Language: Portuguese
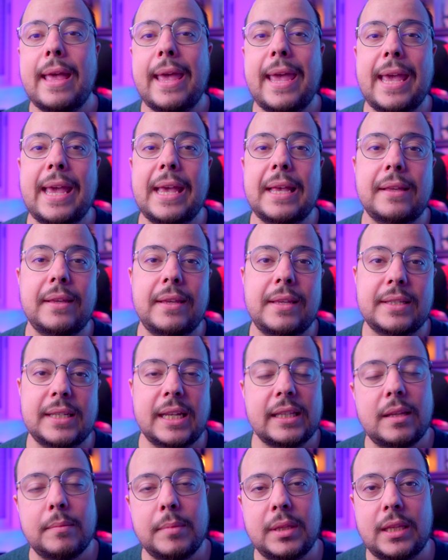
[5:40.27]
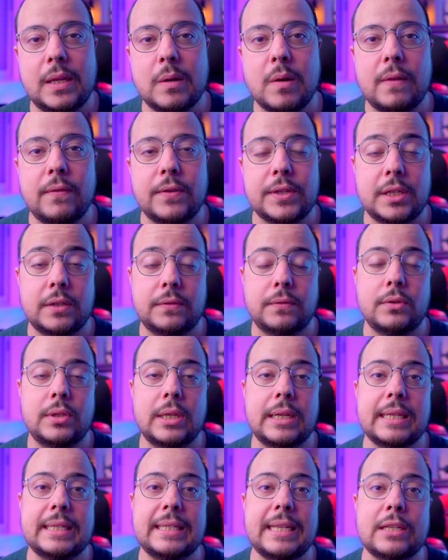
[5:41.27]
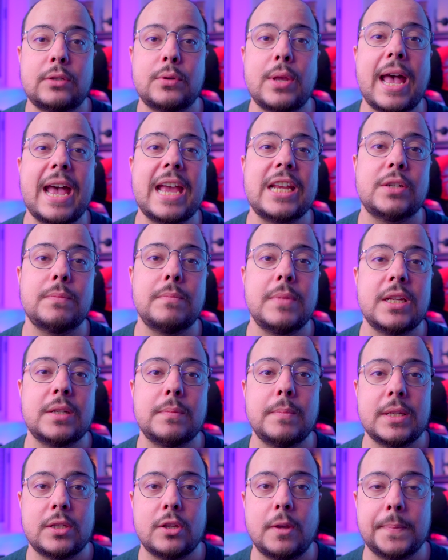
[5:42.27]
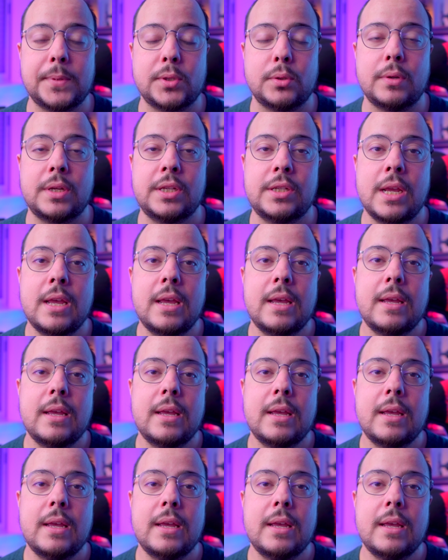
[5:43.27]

é exatamente igual, vocês vão ter acesso às mesmas opções,